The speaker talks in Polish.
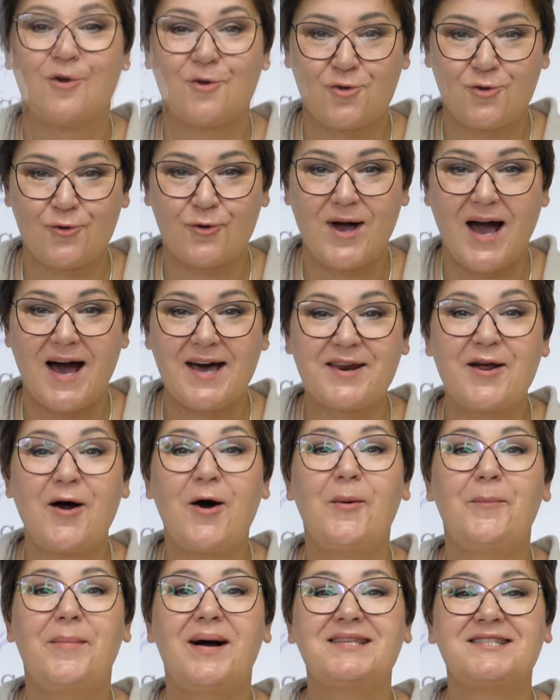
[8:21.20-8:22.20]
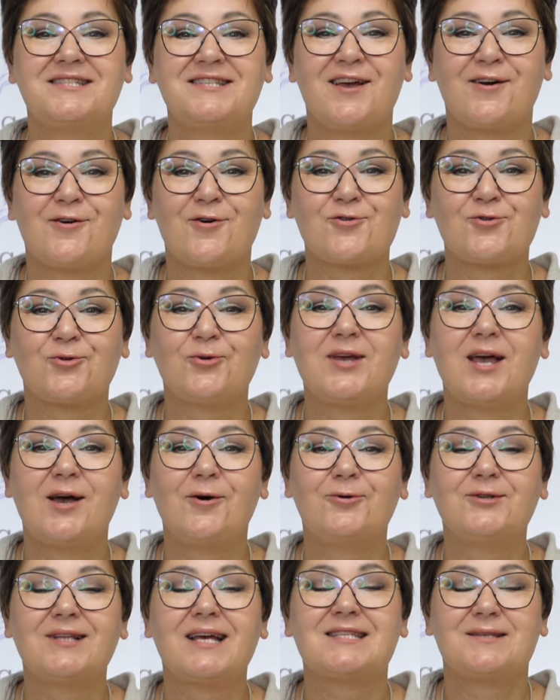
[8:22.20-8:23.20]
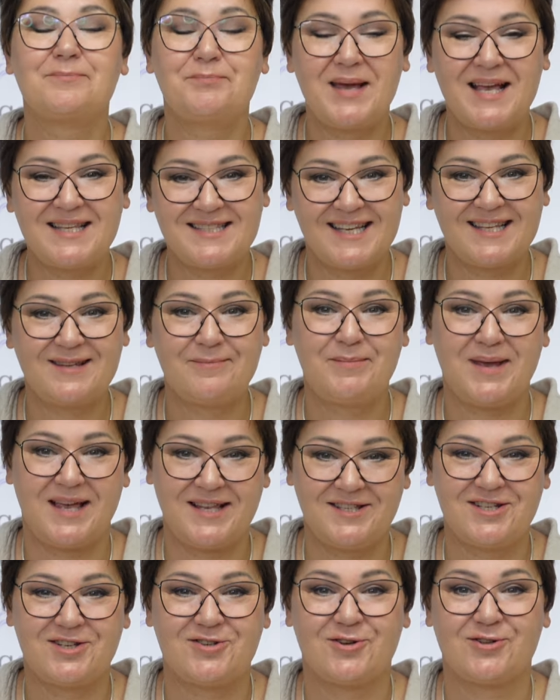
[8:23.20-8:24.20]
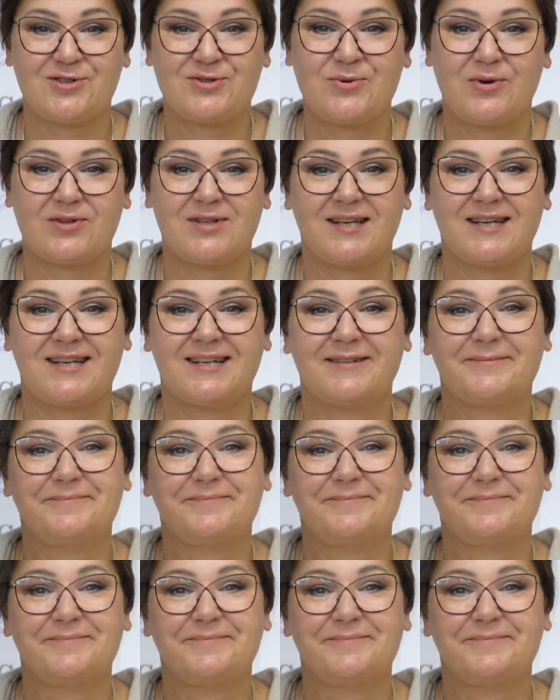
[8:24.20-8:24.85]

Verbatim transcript: Sugar obecnie kosztuje u nas 550 zł